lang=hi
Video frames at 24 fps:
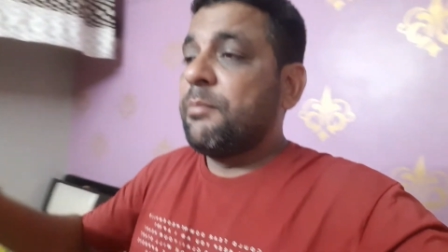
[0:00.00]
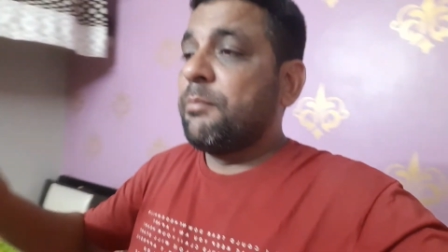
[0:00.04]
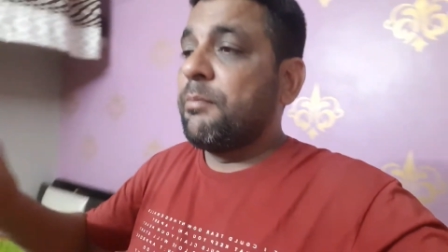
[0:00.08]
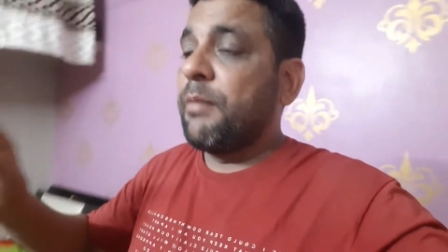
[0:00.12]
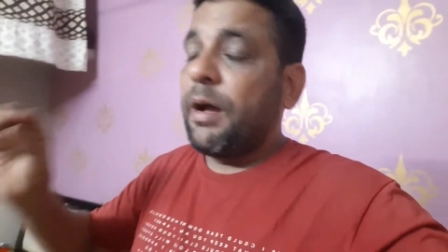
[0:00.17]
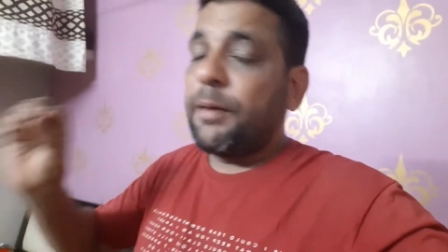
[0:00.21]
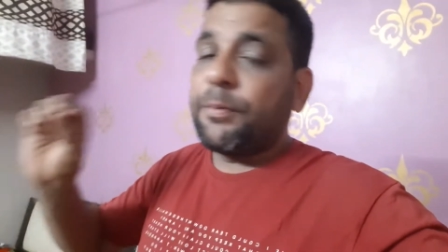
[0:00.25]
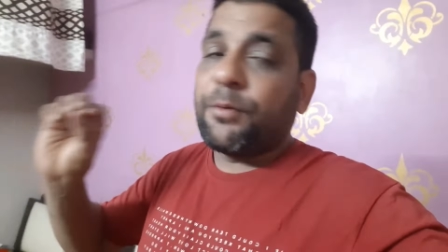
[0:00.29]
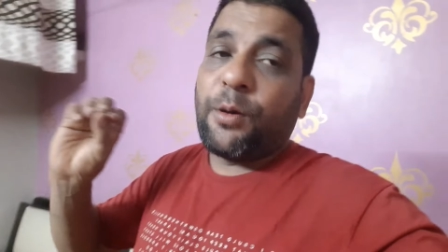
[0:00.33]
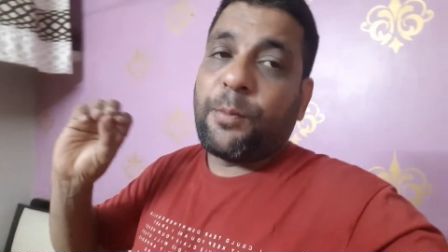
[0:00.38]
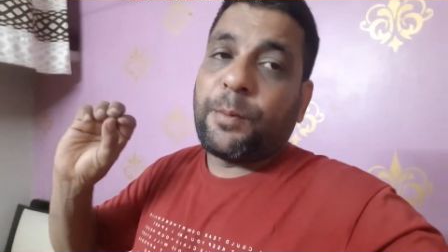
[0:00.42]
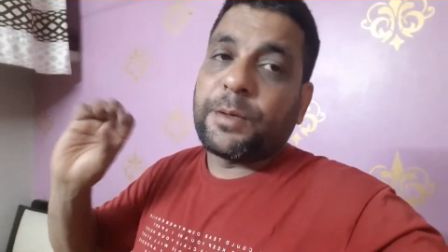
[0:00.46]

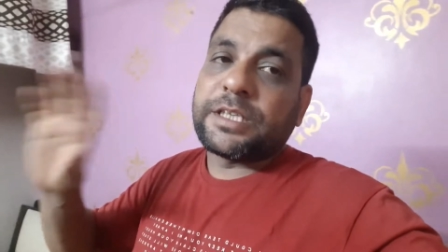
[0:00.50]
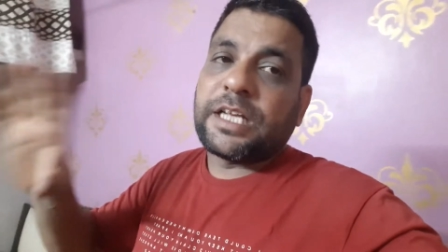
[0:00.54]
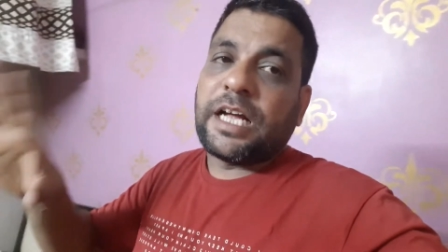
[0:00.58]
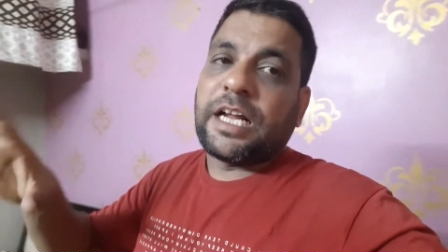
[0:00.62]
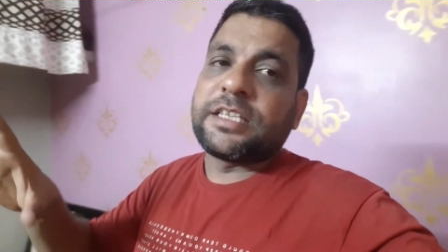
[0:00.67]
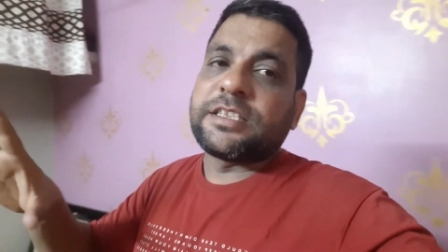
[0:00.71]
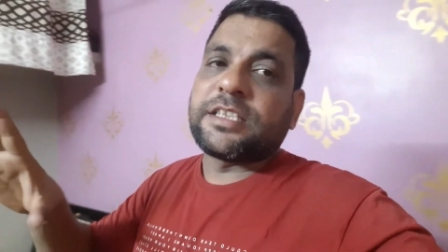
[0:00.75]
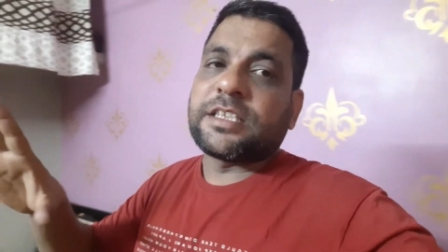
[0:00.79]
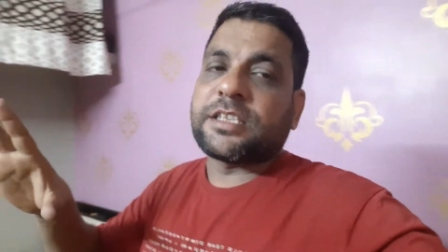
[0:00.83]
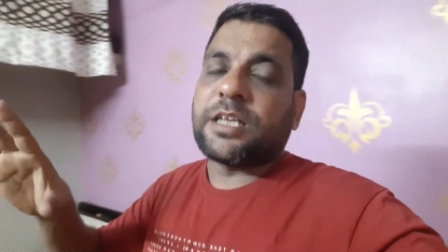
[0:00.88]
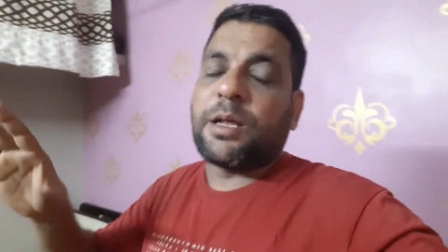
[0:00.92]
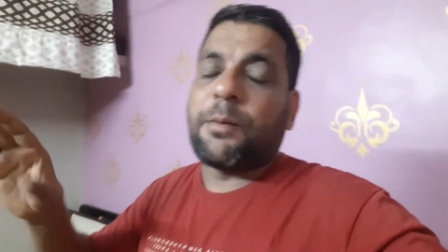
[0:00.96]
मैं आपको बता
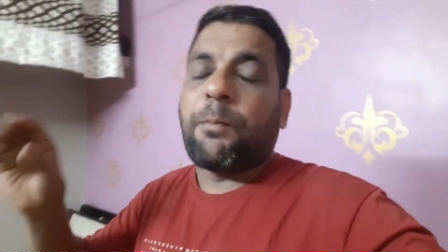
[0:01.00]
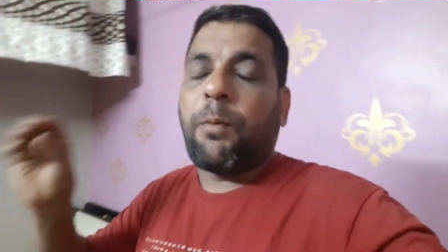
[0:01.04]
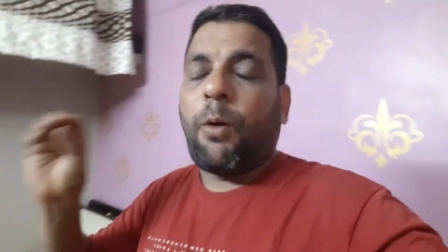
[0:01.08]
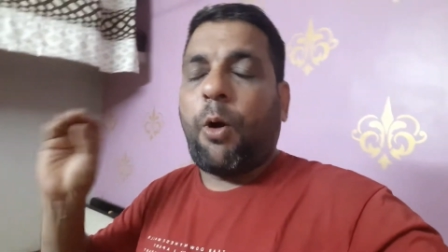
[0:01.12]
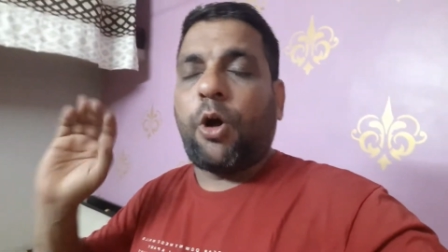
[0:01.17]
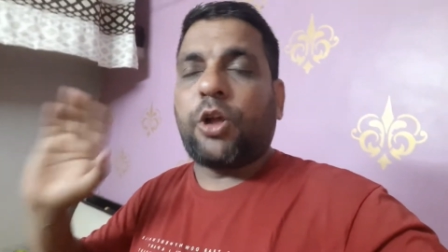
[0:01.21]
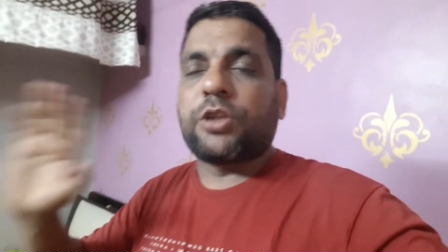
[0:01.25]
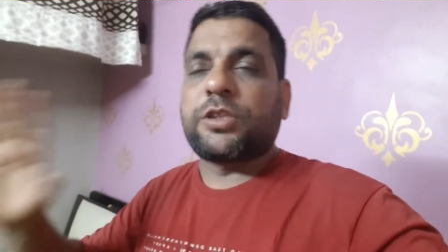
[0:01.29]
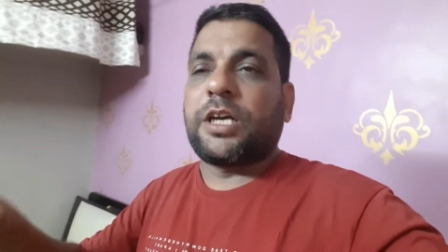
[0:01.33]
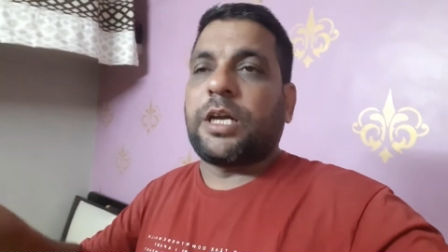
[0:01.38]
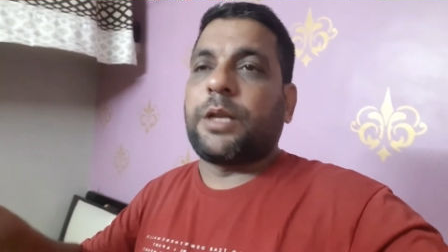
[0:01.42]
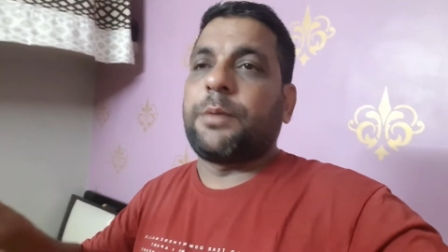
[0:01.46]
नहीं सकता
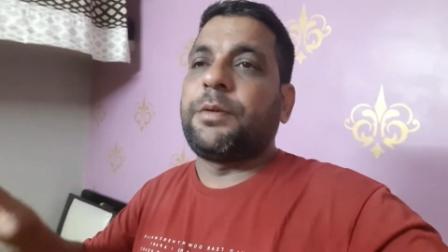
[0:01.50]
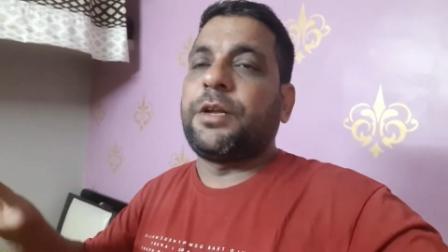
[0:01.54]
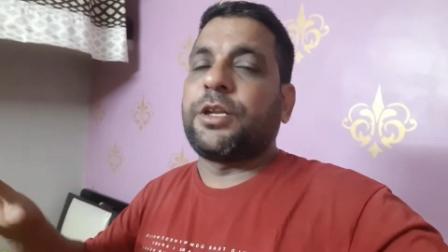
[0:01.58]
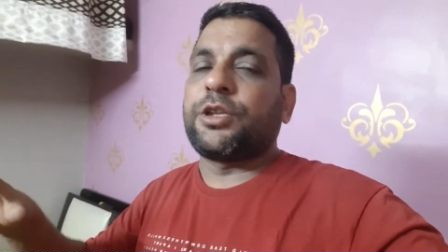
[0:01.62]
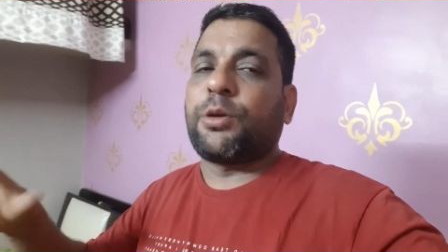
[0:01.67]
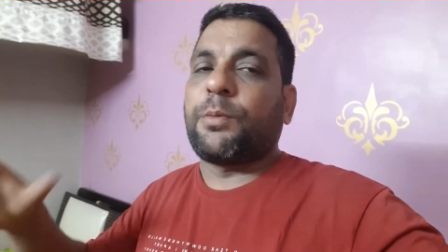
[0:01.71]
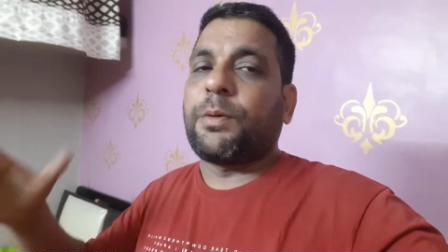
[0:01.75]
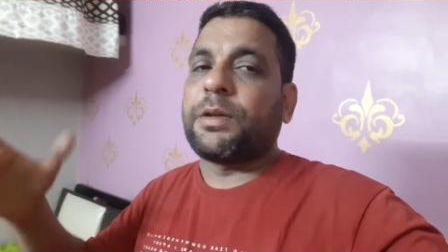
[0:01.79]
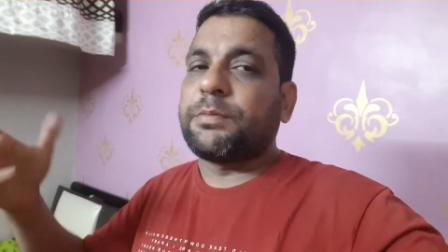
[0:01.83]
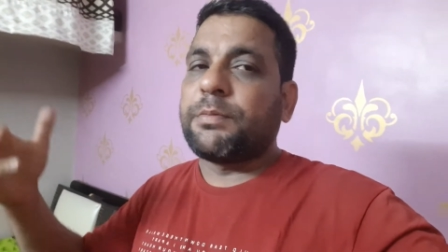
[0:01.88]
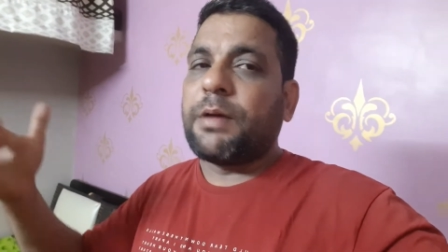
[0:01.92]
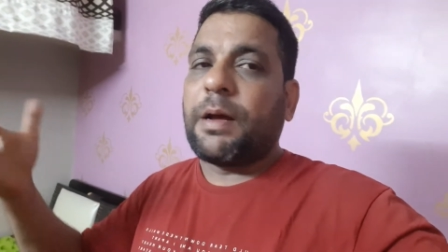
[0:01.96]
बहुत गर्मी है
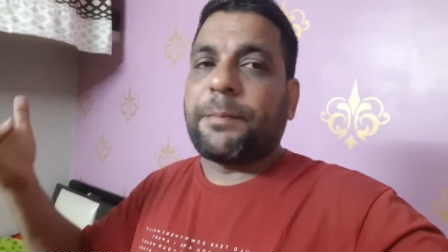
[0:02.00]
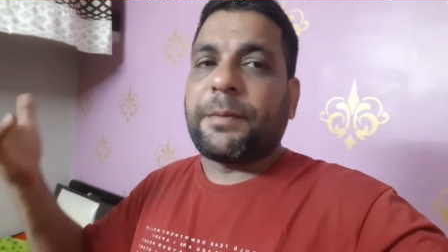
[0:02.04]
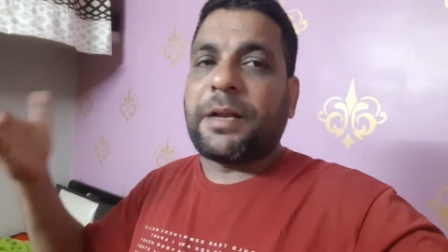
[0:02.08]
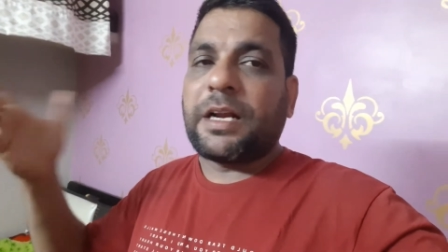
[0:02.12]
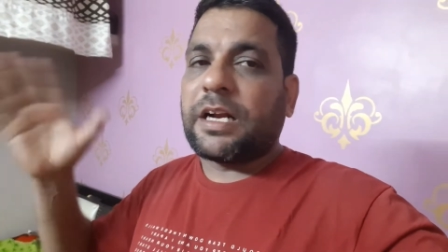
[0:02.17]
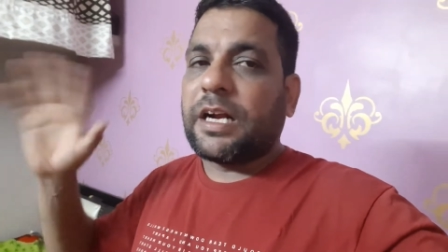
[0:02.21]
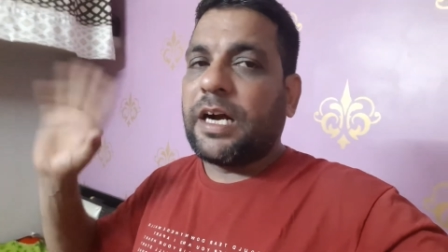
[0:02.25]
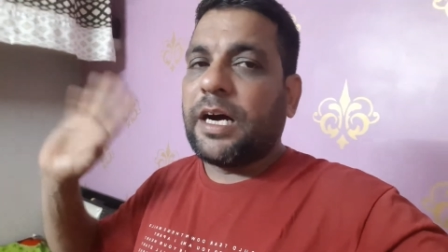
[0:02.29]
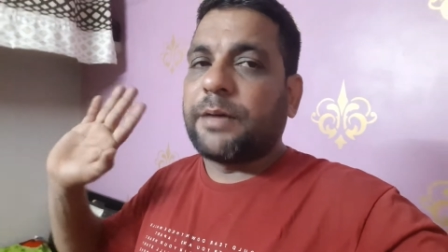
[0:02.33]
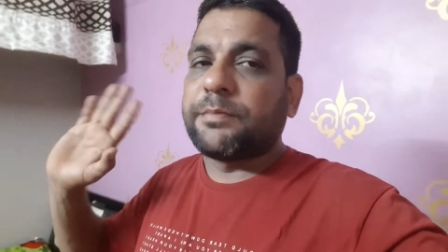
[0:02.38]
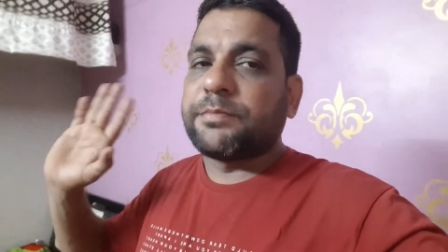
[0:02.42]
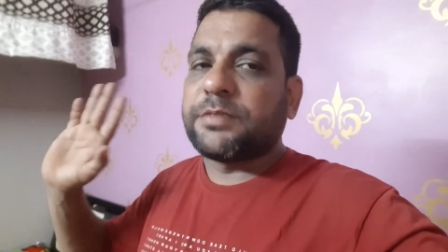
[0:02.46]
तो बस मैं अपना
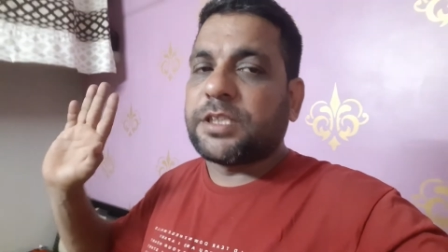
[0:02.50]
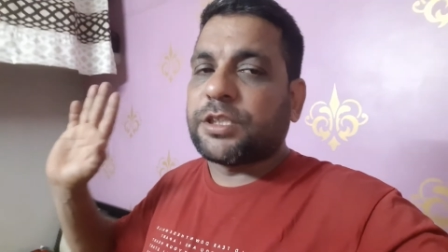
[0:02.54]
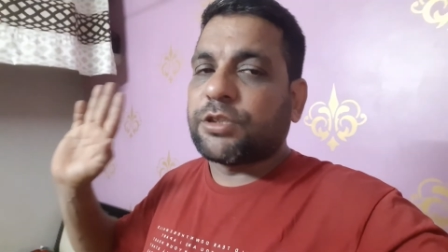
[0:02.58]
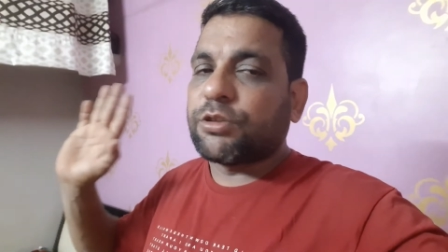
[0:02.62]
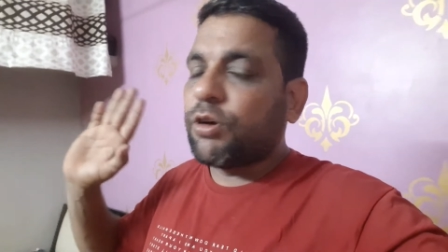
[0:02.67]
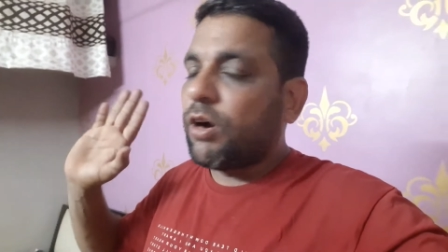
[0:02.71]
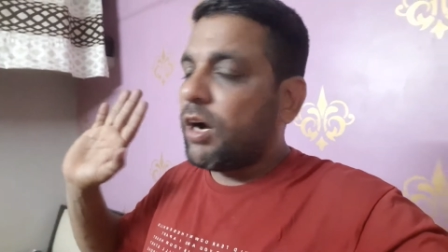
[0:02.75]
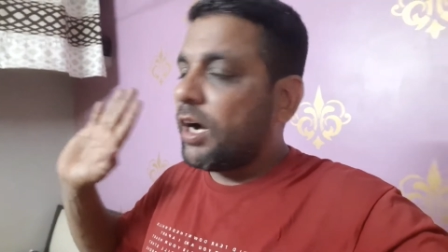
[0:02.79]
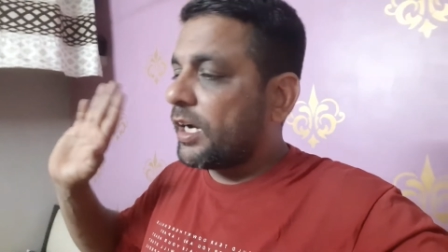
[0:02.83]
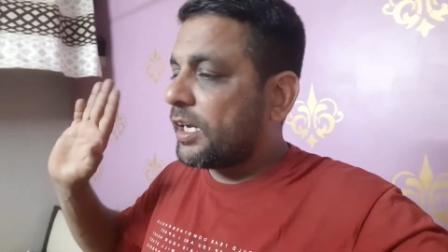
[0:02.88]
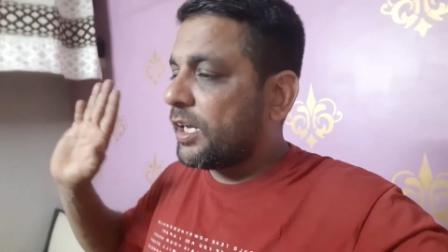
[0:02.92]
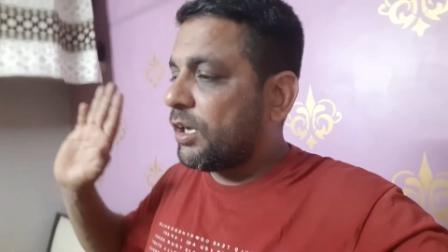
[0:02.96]
काम से
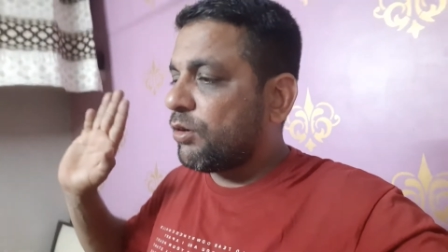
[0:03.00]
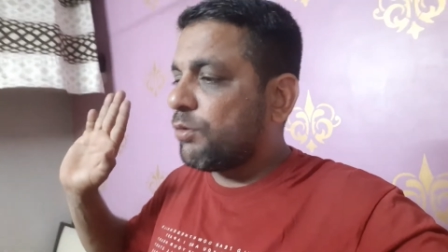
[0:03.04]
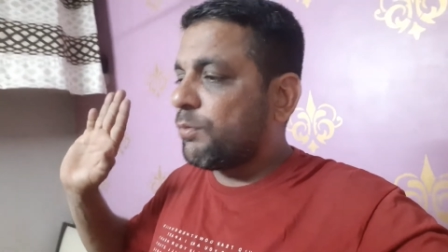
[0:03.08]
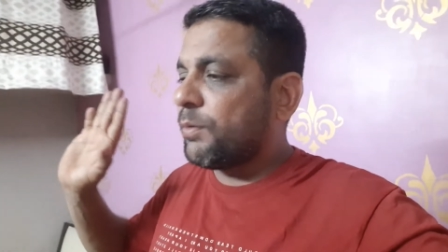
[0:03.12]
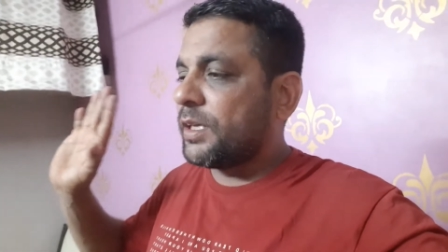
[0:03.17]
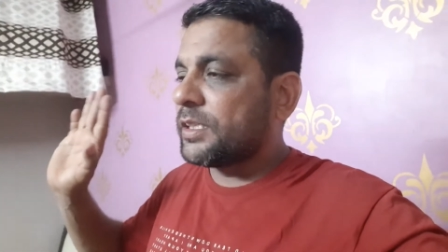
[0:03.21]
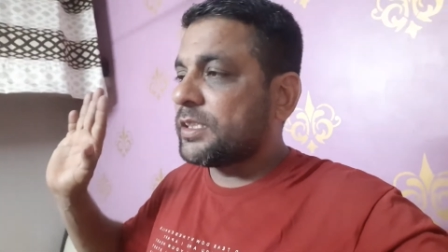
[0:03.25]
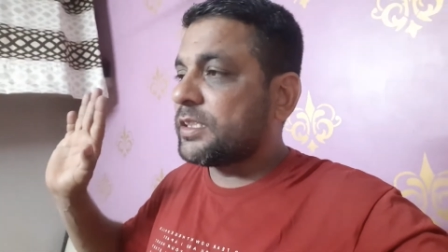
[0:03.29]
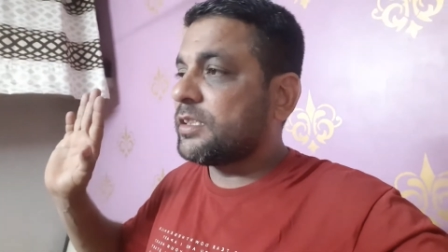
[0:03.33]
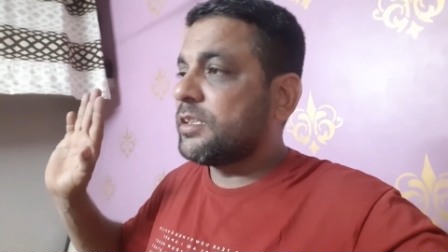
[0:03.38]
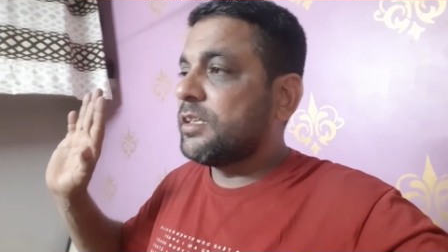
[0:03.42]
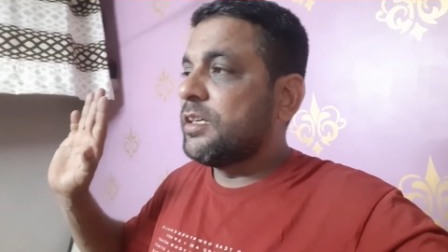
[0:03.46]
तो आ गया हूँ
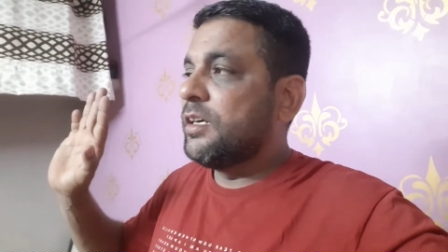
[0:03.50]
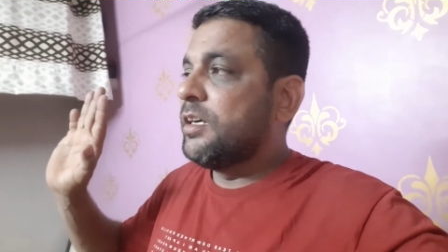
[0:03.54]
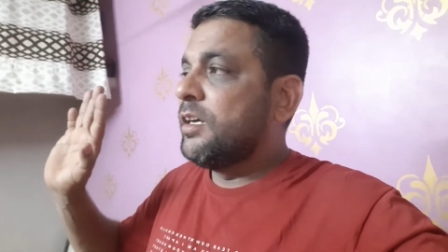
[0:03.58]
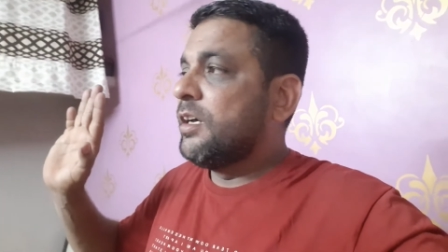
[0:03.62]
बस